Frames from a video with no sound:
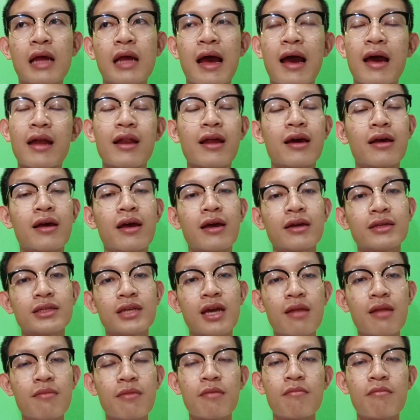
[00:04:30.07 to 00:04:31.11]
หาหนังแอค
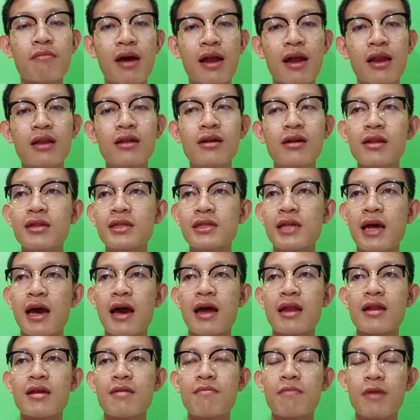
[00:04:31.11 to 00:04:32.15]
ชั่นมันเลือดสา
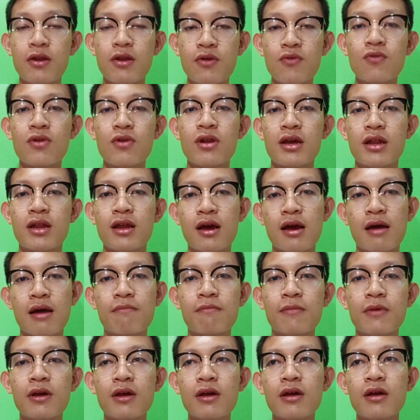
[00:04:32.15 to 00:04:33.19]
ดเนี่ยไปดูเลยนะครับ
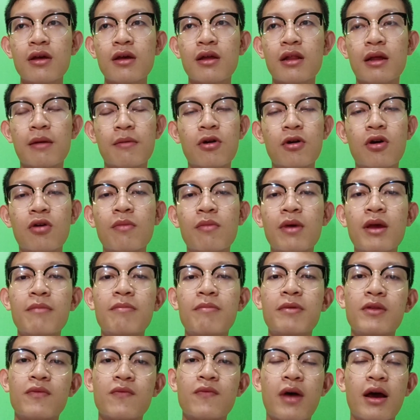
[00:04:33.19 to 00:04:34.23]
รับรองไม่
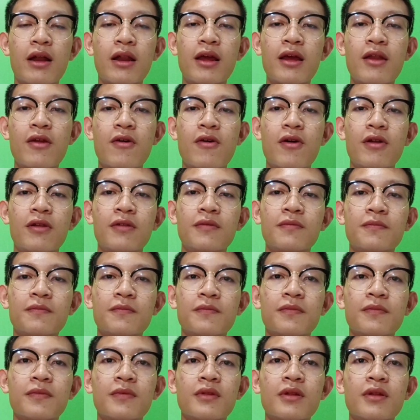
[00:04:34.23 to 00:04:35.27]
ผิดหวังแน่นอน
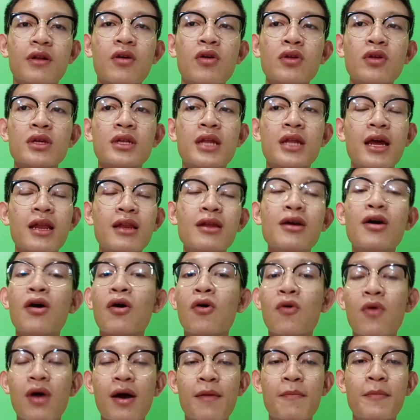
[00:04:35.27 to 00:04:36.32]
แล้วก็จะได้เรื่องข
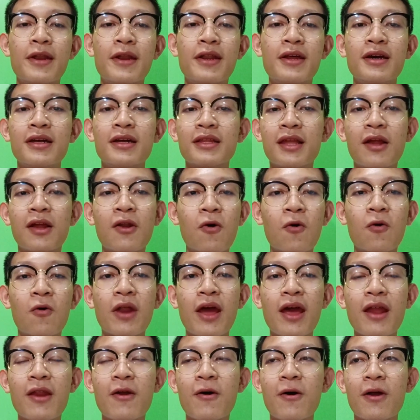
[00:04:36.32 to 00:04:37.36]
องความบันเทิงตลก
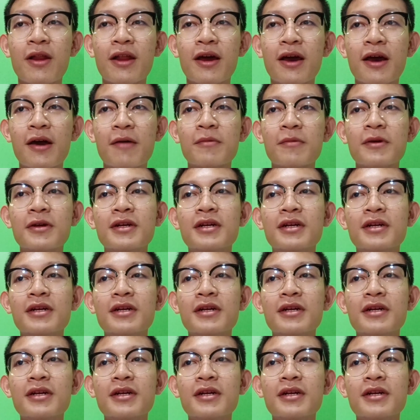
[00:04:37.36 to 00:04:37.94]
แน่นอนนะครับ